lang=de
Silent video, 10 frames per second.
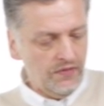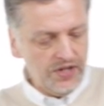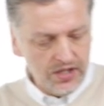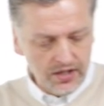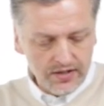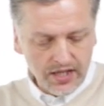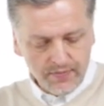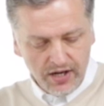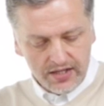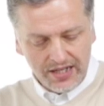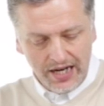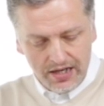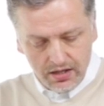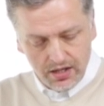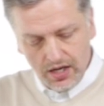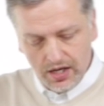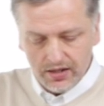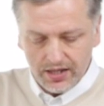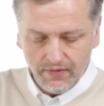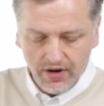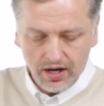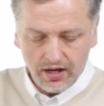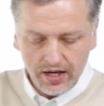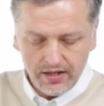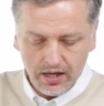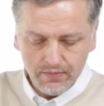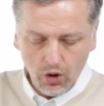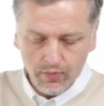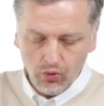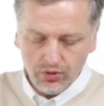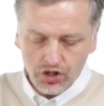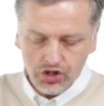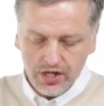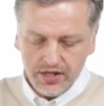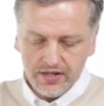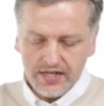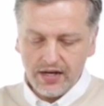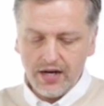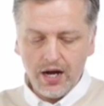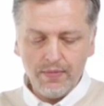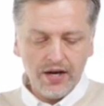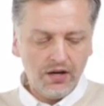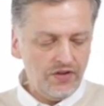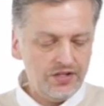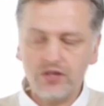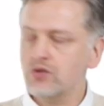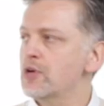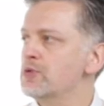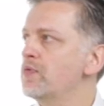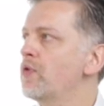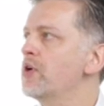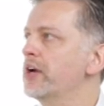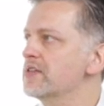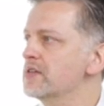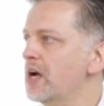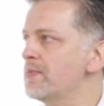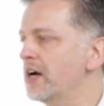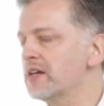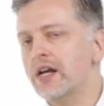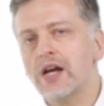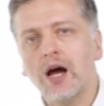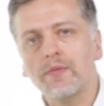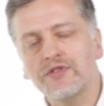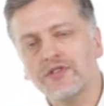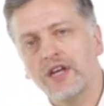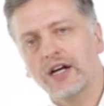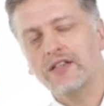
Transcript: wichtig ist, dass man das kann, da wir halt eben auch mit unterschiedlichen Sachen arbeiten. Wenn Sie da zum Beispiel vorne jetzt eine Kamera dran haben, ist es ja